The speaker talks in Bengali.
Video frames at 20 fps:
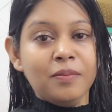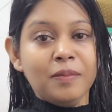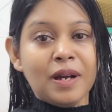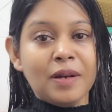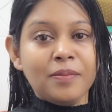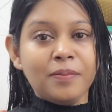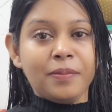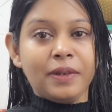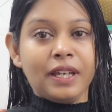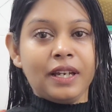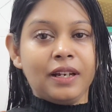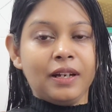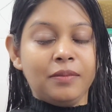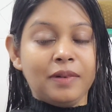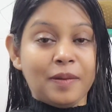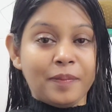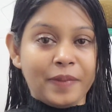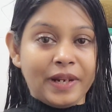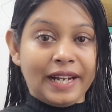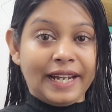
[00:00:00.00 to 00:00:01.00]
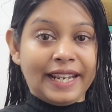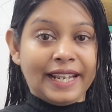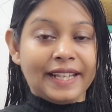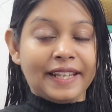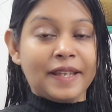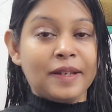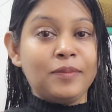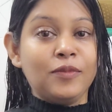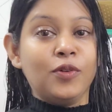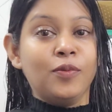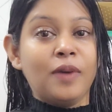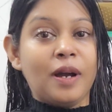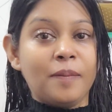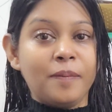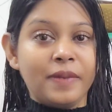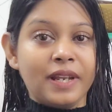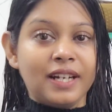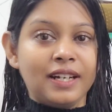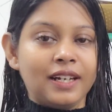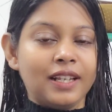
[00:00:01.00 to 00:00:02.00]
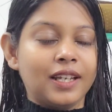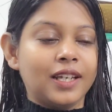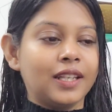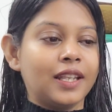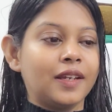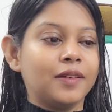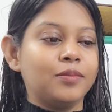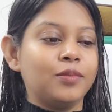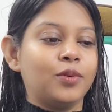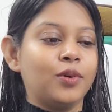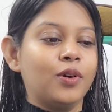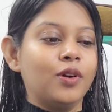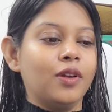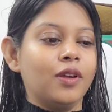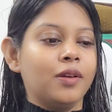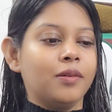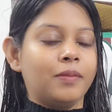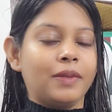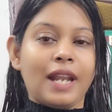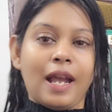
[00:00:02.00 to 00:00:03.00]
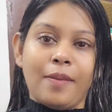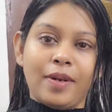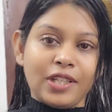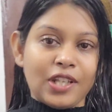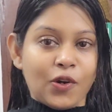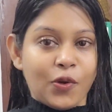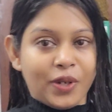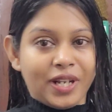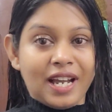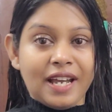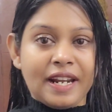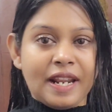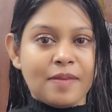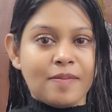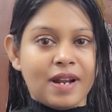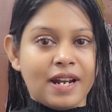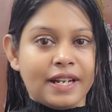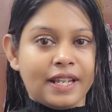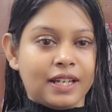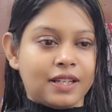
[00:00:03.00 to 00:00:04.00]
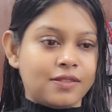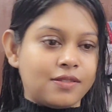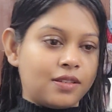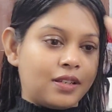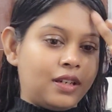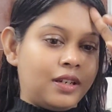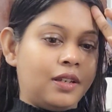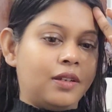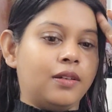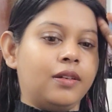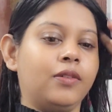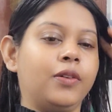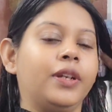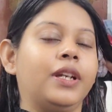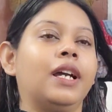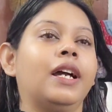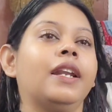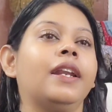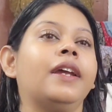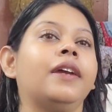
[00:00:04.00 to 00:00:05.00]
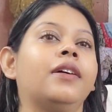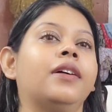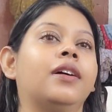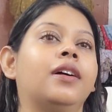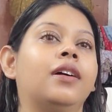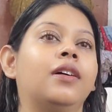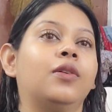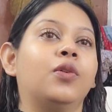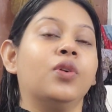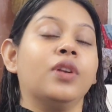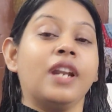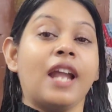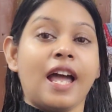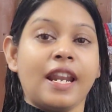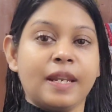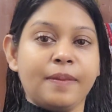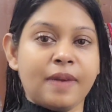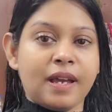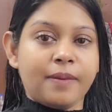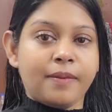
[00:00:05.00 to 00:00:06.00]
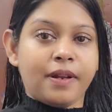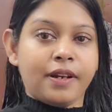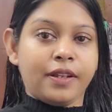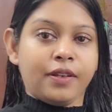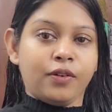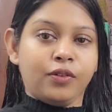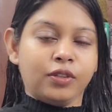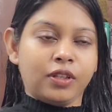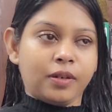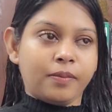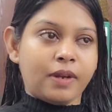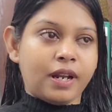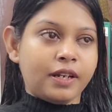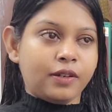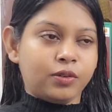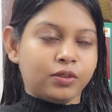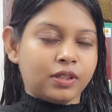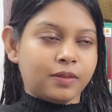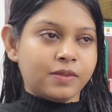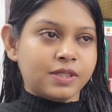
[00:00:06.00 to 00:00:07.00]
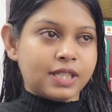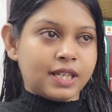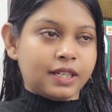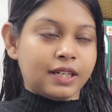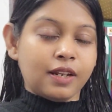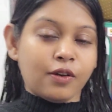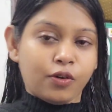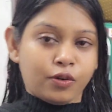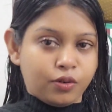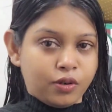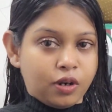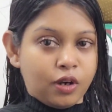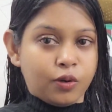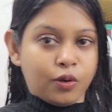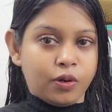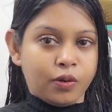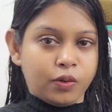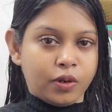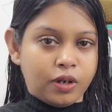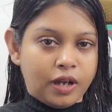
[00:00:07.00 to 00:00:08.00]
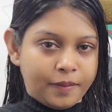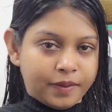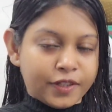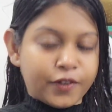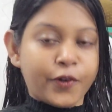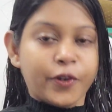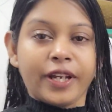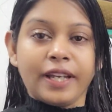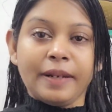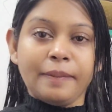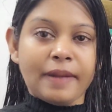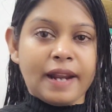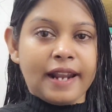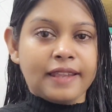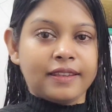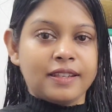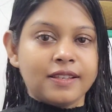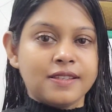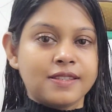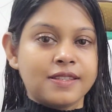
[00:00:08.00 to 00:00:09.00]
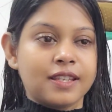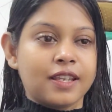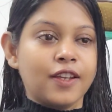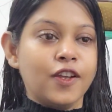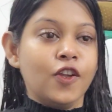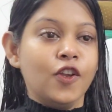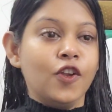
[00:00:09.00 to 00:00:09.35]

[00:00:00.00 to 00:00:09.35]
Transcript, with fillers: মাম্পি মাম্পি আন্টিকে দেখবো মাম্পি আন্টিকে দেখবো মানে আমাদের ওইখানেই বাড়ি অ্যাকচুয়ালি ওইখানে ওর নানিমার বাড়ি ওদের বাড়ি কোথাও আমি জানি না ও আমাদের ওইখানে বেড়াতে এসছে